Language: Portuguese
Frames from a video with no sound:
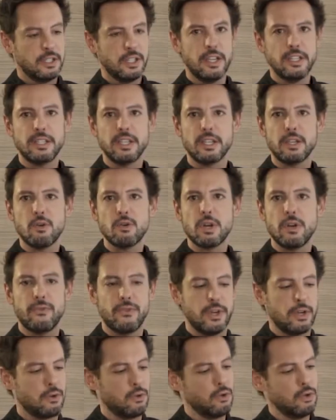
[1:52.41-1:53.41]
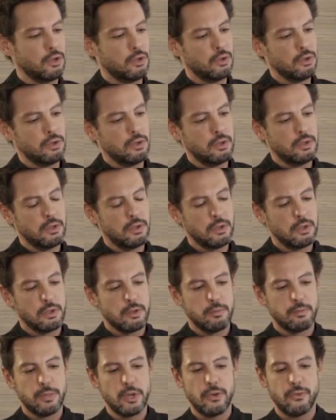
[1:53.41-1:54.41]
Esse aqui é um café curto,
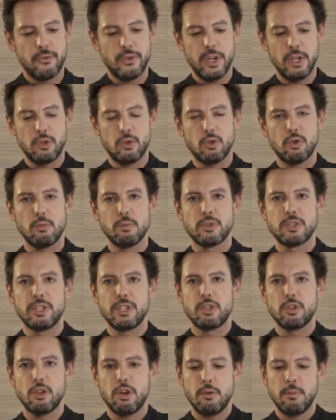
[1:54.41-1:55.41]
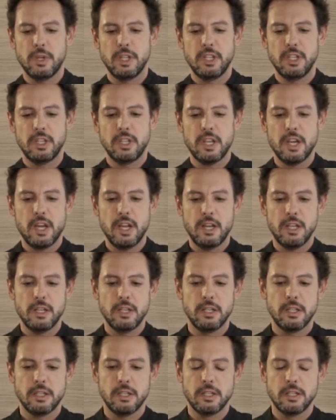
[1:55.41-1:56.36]
perfeito como se toma na Itália.